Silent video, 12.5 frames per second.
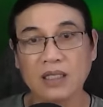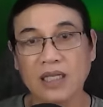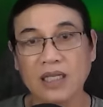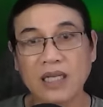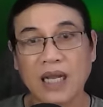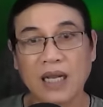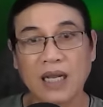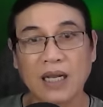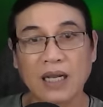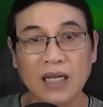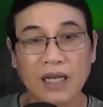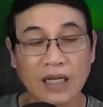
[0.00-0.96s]
Chỉ
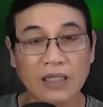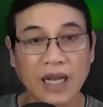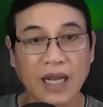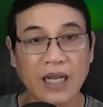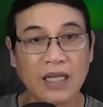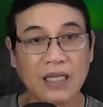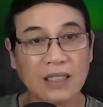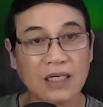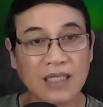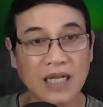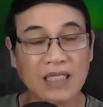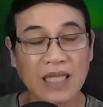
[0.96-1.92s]
là hiện tại chưa
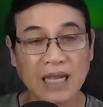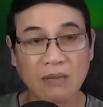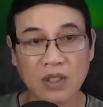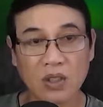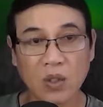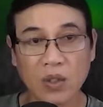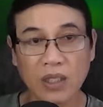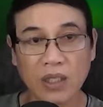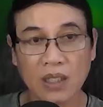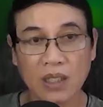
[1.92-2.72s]
sẵn sàng mà thôi.